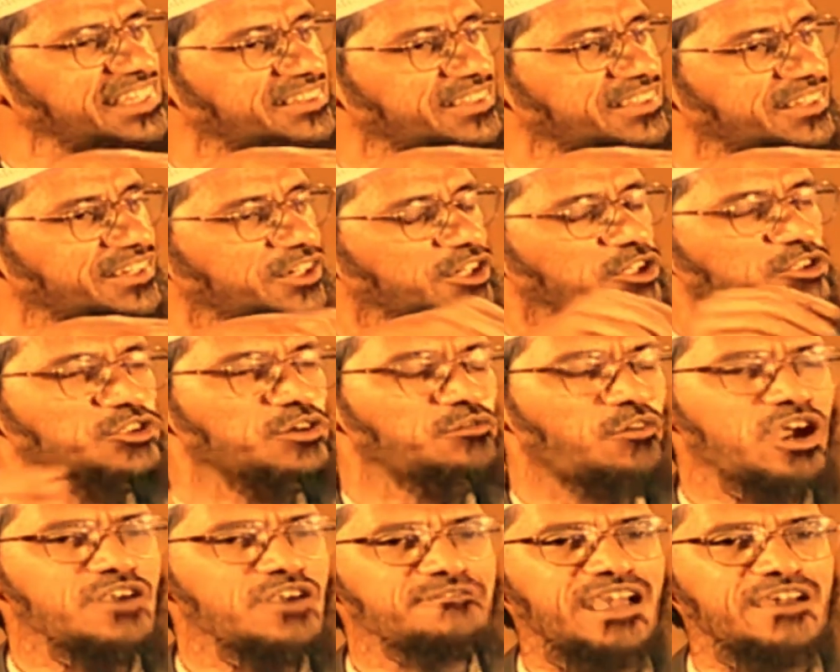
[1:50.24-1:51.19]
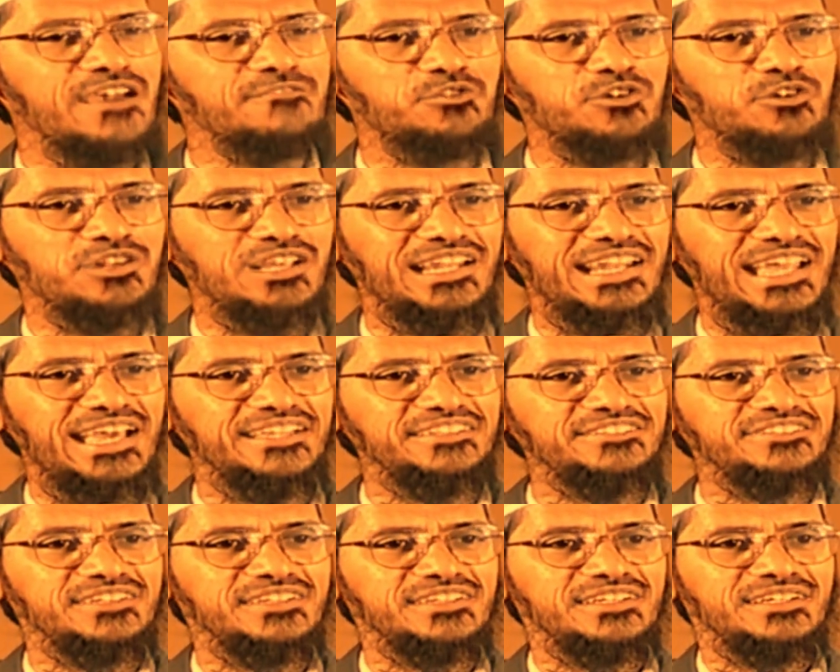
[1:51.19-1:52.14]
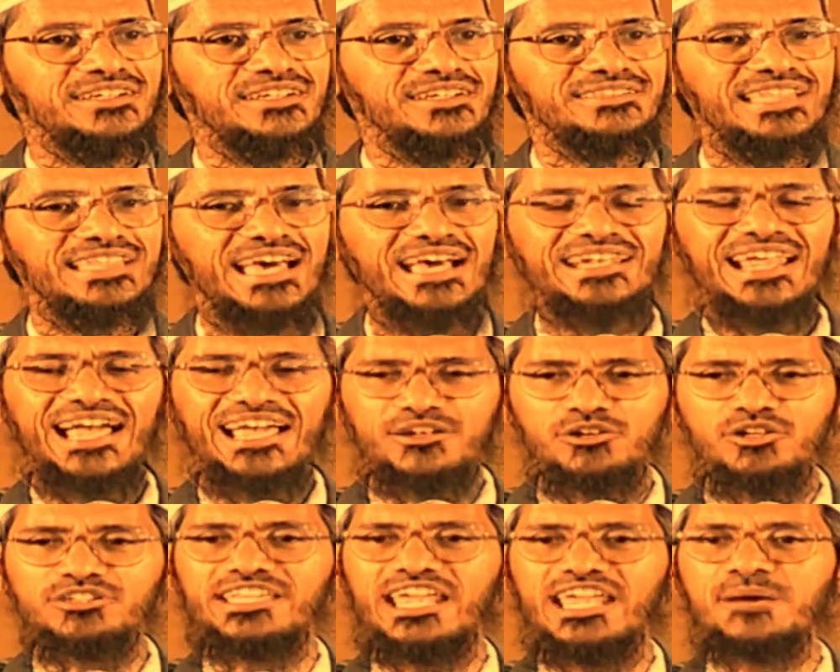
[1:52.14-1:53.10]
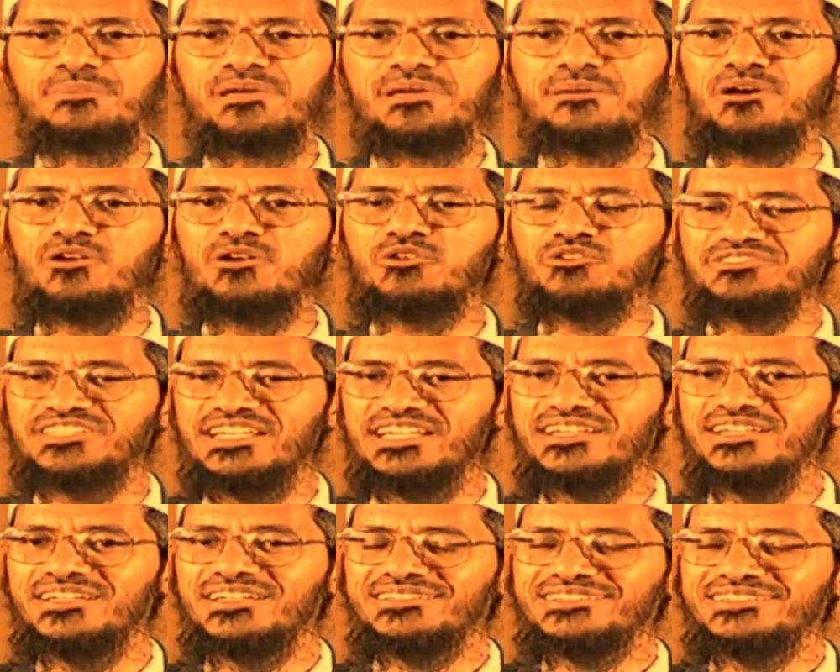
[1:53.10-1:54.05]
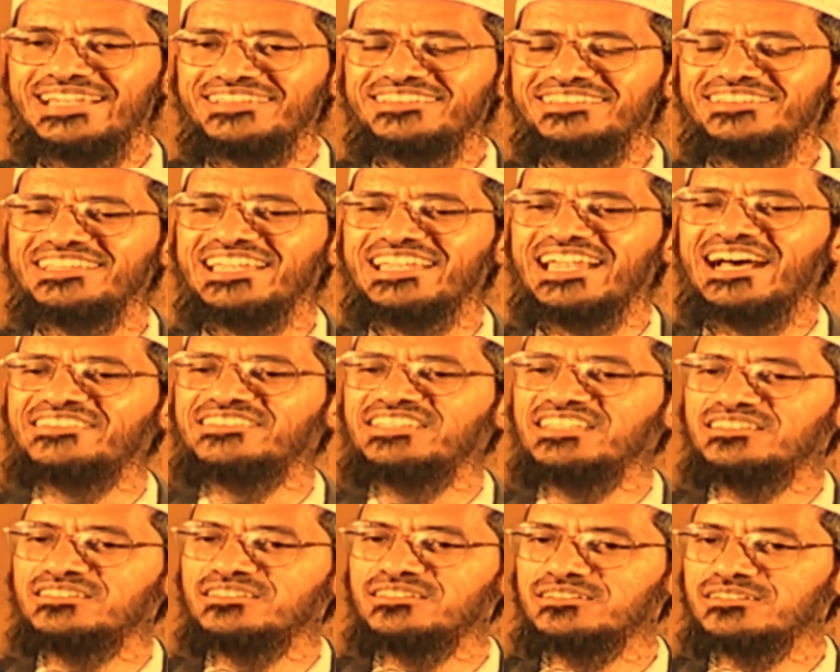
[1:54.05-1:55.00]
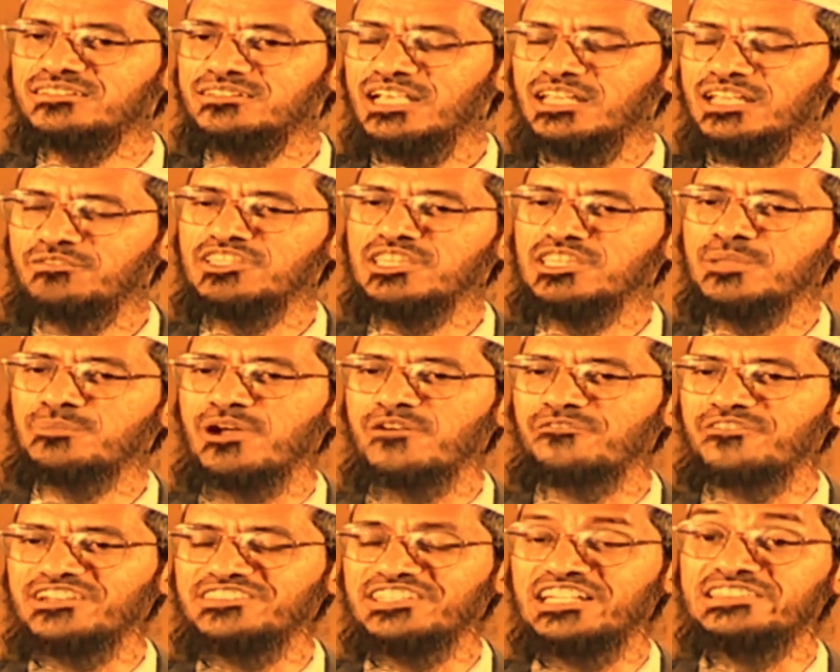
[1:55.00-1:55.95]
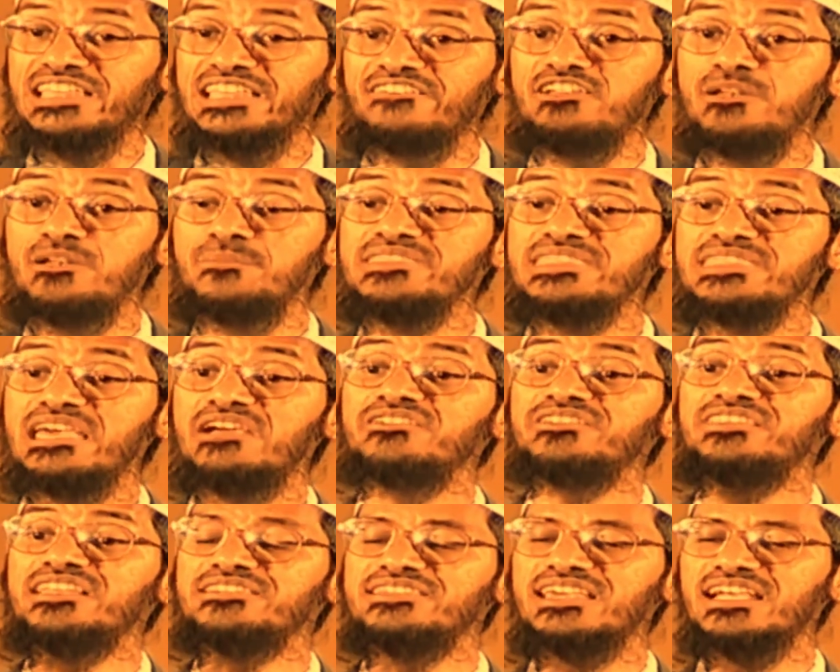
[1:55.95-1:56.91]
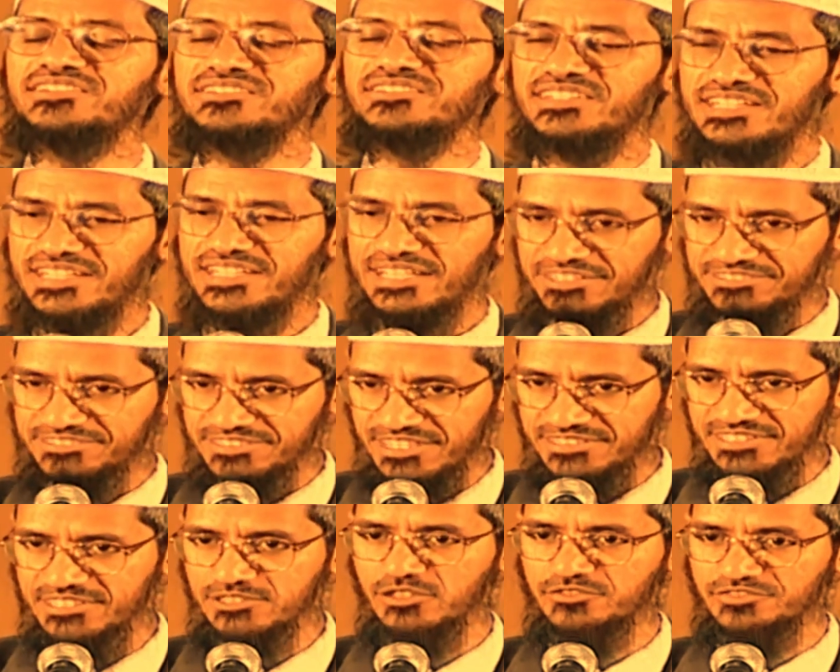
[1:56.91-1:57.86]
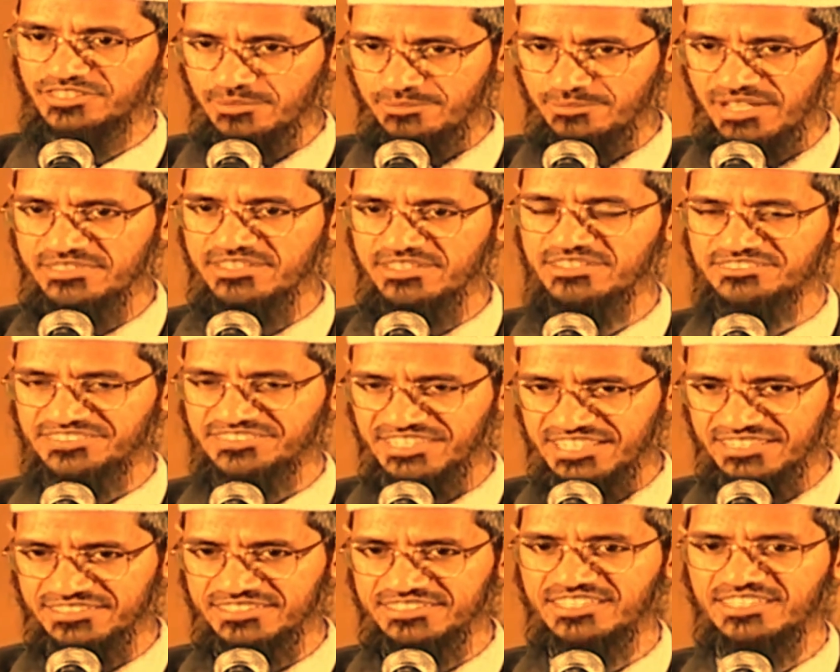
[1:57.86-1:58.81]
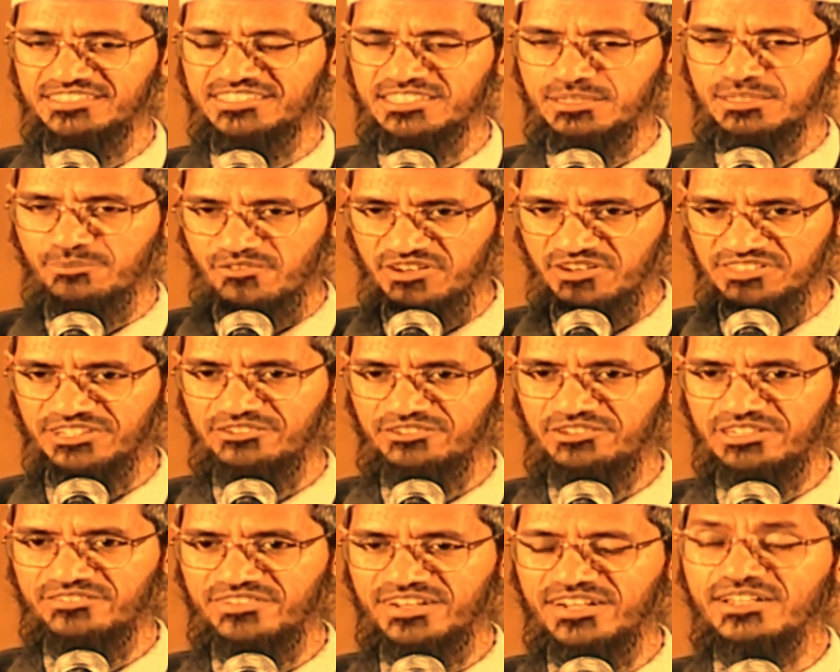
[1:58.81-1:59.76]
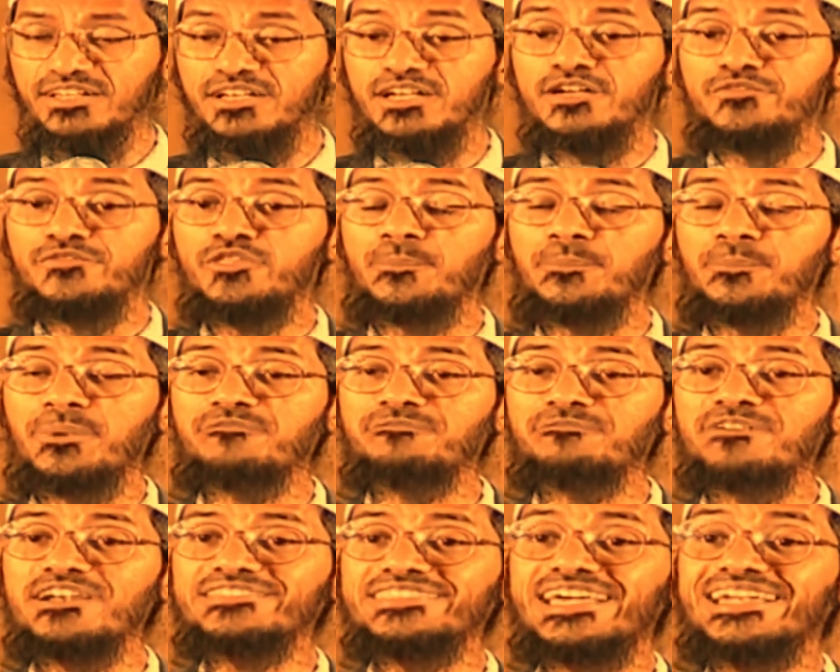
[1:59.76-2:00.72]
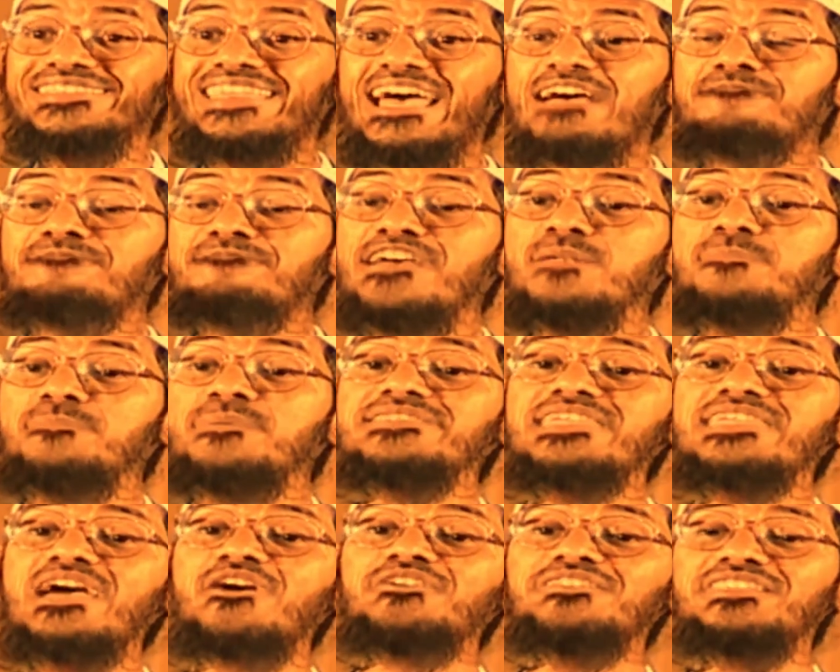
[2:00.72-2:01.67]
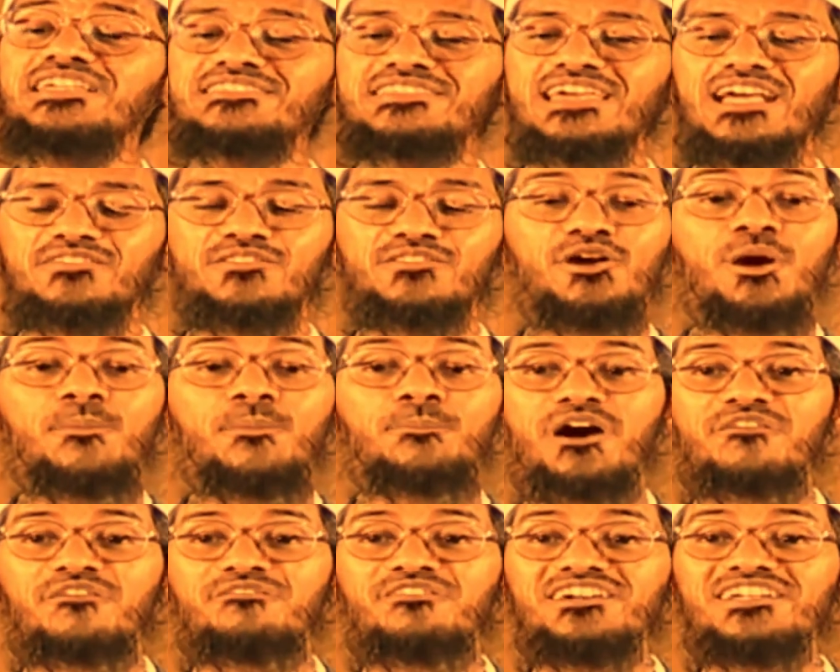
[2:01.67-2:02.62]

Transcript: হাদিস তাই আমাদের এখন যা করতে হবে আমি জানি যে লোকজন বলে একটা হাদিসে আছে মুসলিমরা তিয়াত্তরটি ভাগে বিভক্ত হবে এটা আছে তিরমিজিতে সহি হাদিস একশো একাত্তর নম্বর হাদিস নবীজি বলেছেন ভবিষ্যতে তিয়াত্তরটি ভাগ তৈরি হবে